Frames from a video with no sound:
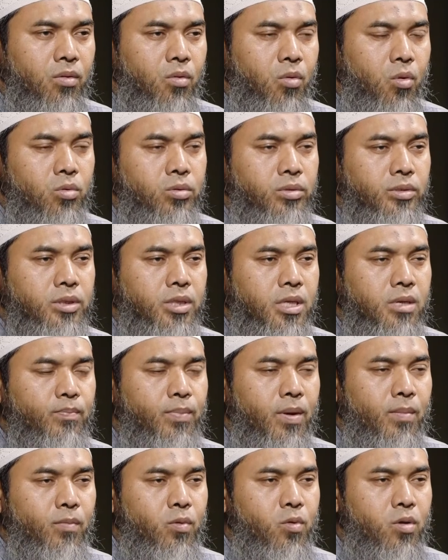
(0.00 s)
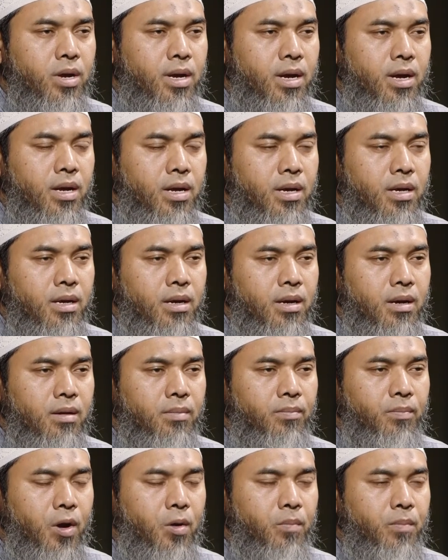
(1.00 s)
kunci pembuka
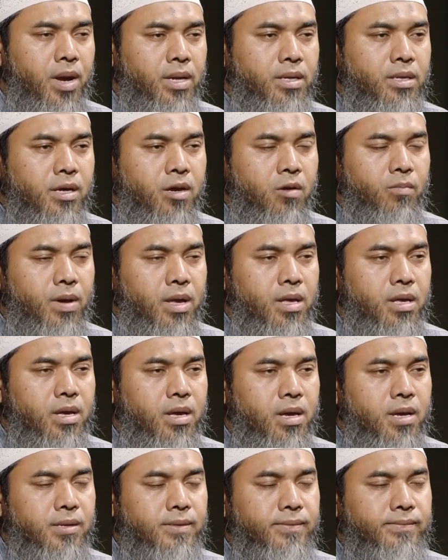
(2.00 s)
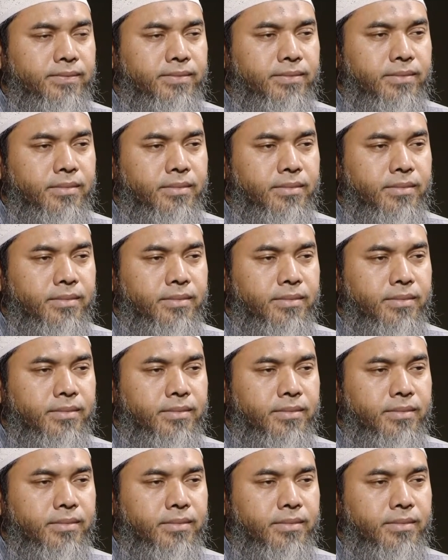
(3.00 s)
berbagai kebaikan